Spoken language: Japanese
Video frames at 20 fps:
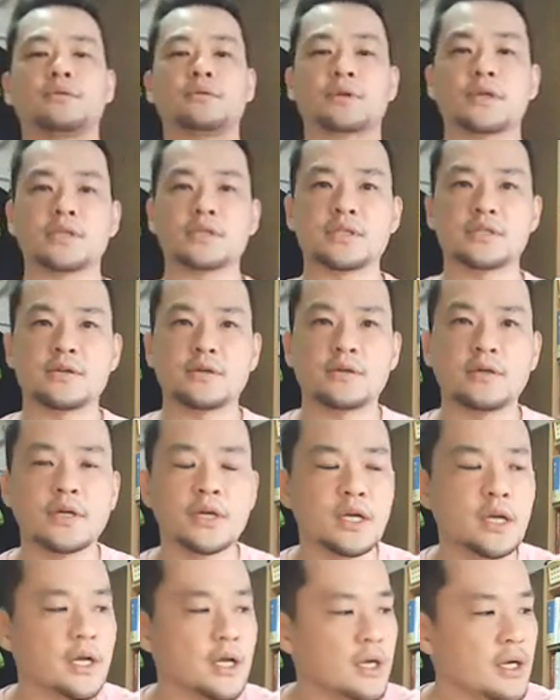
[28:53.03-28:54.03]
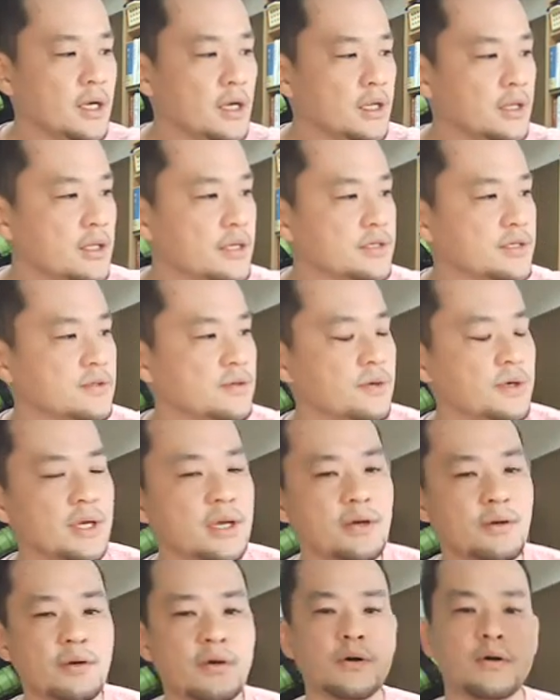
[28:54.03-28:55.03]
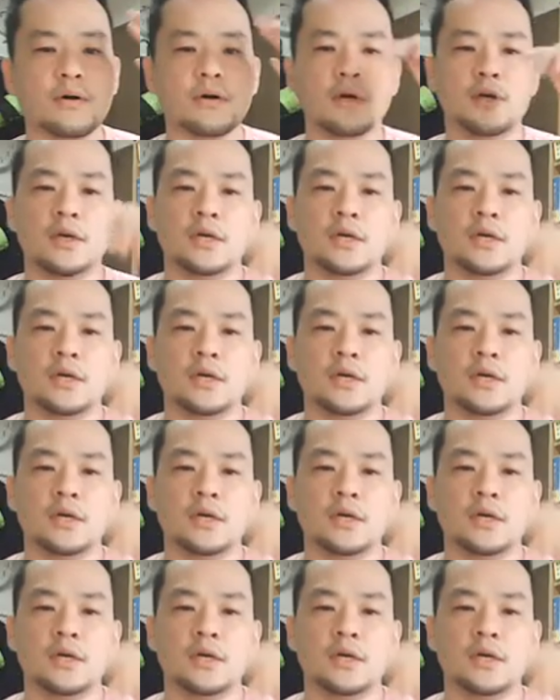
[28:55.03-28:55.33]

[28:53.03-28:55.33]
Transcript: となんですよ。で、それを、